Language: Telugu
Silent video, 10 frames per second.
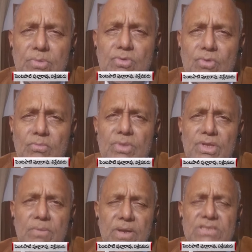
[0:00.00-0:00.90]
ప్రభుత్వం
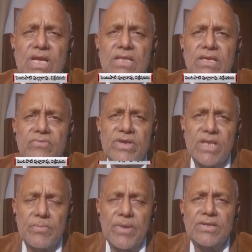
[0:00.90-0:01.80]
మిత్రపక్షాల్ని
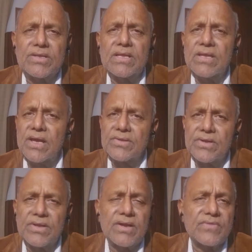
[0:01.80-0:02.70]
వేరే పార్టీని
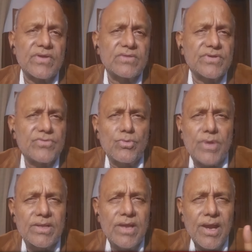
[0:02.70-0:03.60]
అందరినీ కన్సల్ట్ చేసి
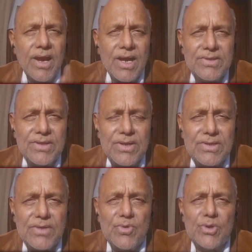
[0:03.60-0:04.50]
ఉంటారు
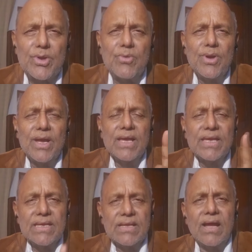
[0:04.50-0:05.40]
అదే ముఖ్యం
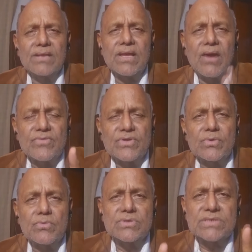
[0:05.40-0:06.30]
ఇలాంటి
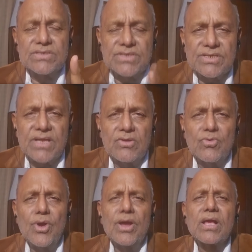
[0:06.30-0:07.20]
అవసరం వచ్చిన
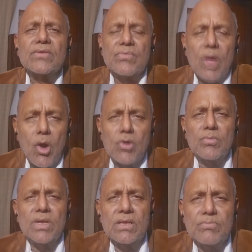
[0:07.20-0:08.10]
చట్టాలు
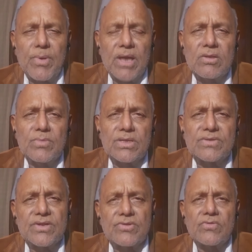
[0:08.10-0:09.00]
నార్మల్
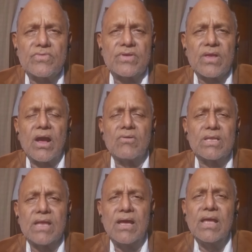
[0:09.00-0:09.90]
పార్లమెంట్ చట్టం
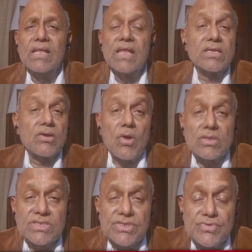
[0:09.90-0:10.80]
కావాలా లేకపోతే
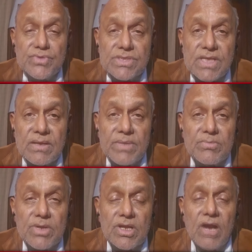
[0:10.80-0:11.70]
కాన్స్టిట్యూషనల్
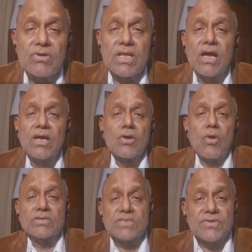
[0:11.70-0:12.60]
అమెండ్మెంట్ కావాలా
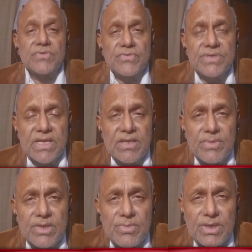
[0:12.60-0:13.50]
కాన్స్టిట్యూషనల్
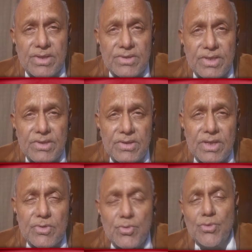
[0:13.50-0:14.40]
అమెండ్మెంట్ అంటే
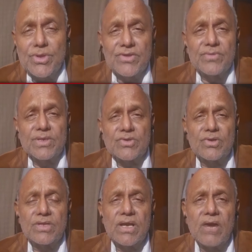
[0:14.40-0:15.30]
టూ థౌజండ్
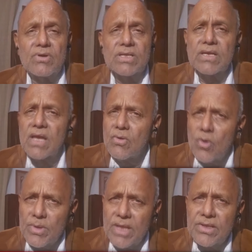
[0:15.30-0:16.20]
మెజారిటీ కావాలి
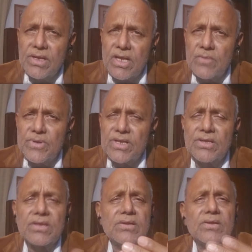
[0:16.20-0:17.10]
ఇప్పుడు అందరికి
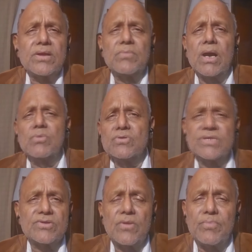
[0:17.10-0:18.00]
కనపడి ఏంటంటే
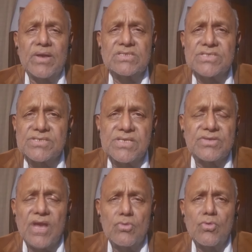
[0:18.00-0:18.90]
మామూలు చట్టం పాస్
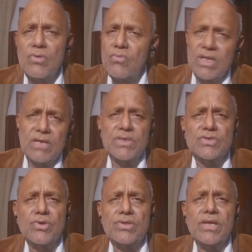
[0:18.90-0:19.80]
చేస్తే చాలు వాళ్ళకి
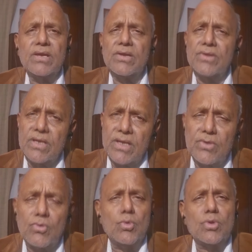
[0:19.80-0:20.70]
మెజారిటీయే కాదు
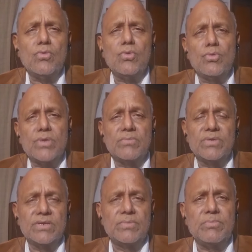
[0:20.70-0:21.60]
ఇంకా ఎక్కువ ఓట్లు కూడా
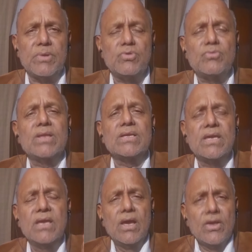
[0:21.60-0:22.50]
ఉన్నాయి బీజేపీ
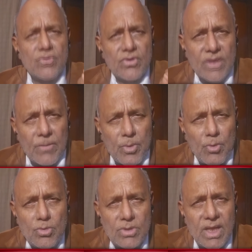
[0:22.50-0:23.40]
ప్రభుత్వానికి సో
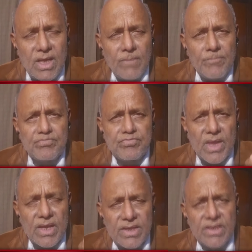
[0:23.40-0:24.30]
తప్పకుండా
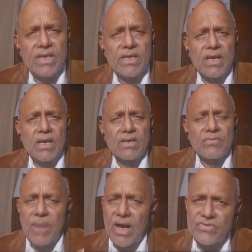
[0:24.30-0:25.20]
ఇది
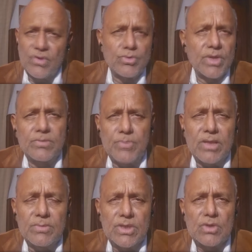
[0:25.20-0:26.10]
పాస్ అవుతుంది
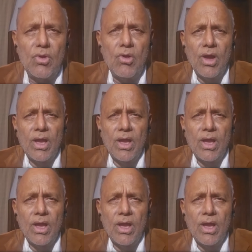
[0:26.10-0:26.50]
పార్లమెంట్లో